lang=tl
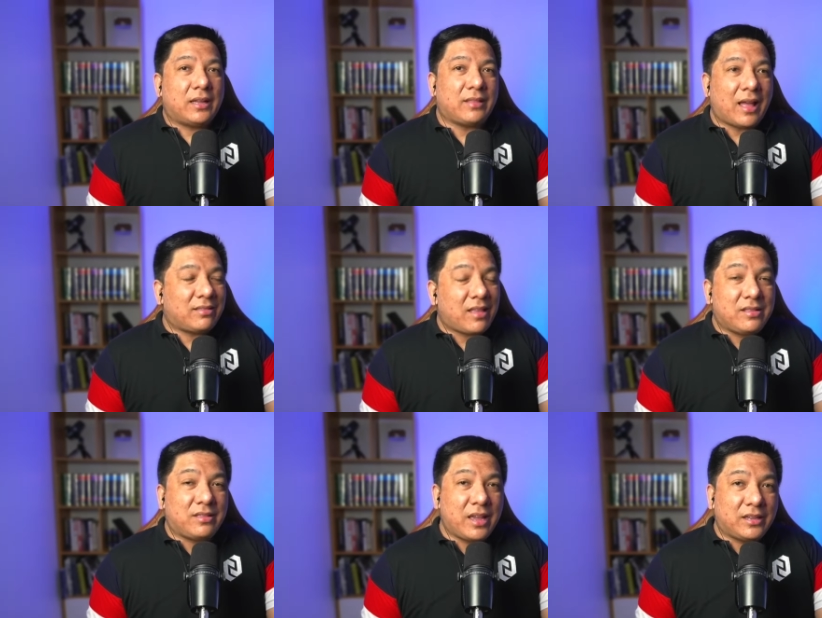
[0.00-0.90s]

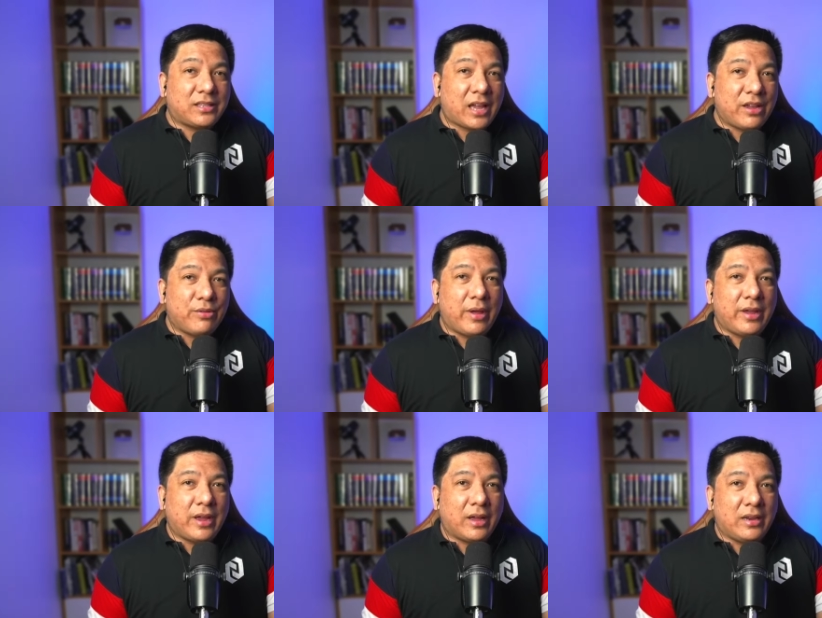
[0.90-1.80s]
Tatay Diggs ay
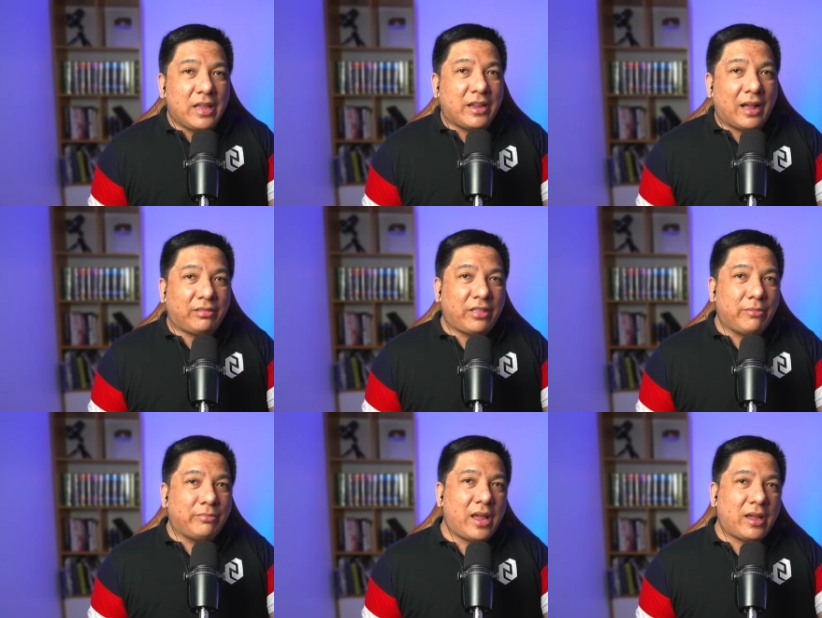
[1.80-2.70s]
may uh, legal
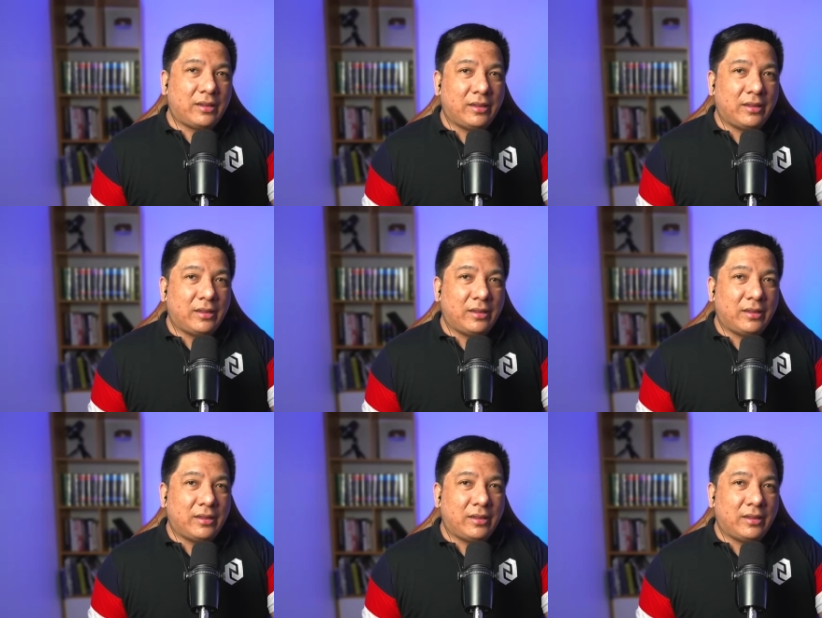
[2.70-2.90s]
team na